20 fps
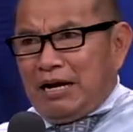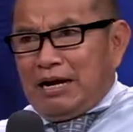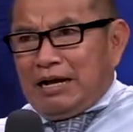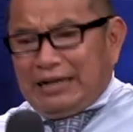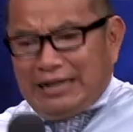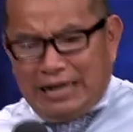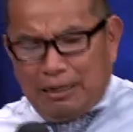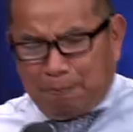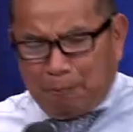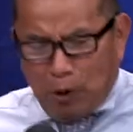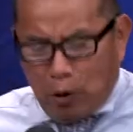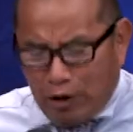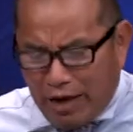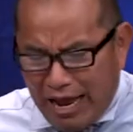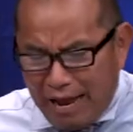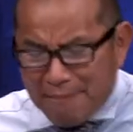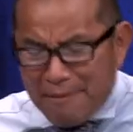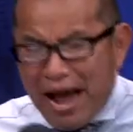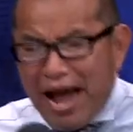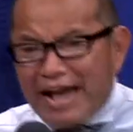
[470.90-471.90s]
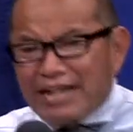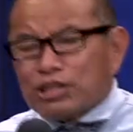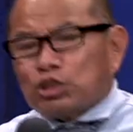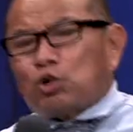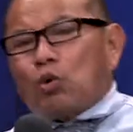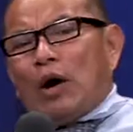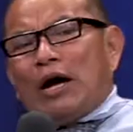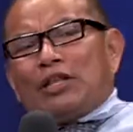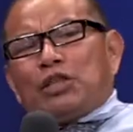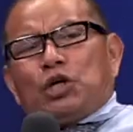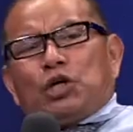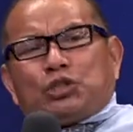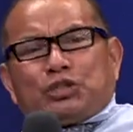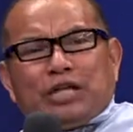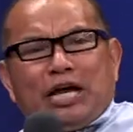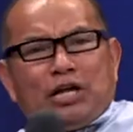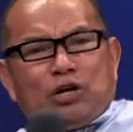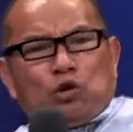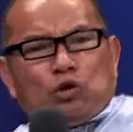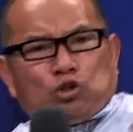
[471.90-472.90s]
El problema es cuando
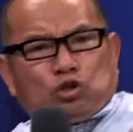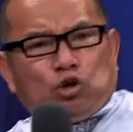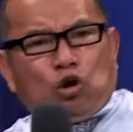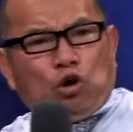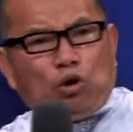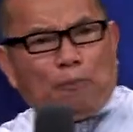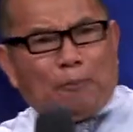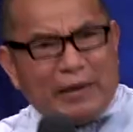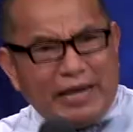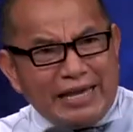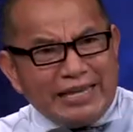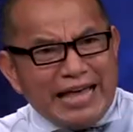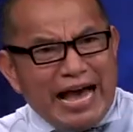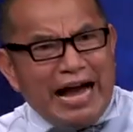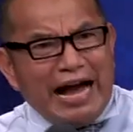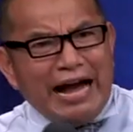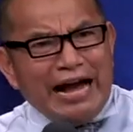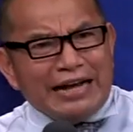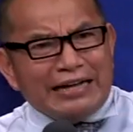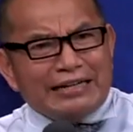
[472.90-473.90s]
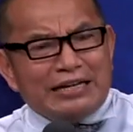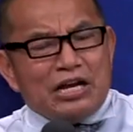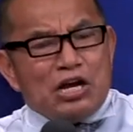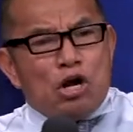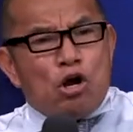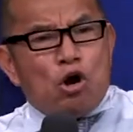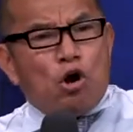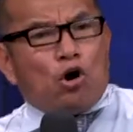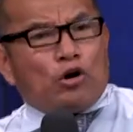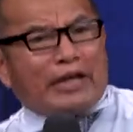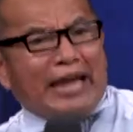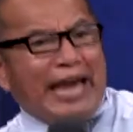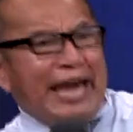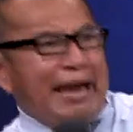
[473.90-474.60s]
se nos olvida lo que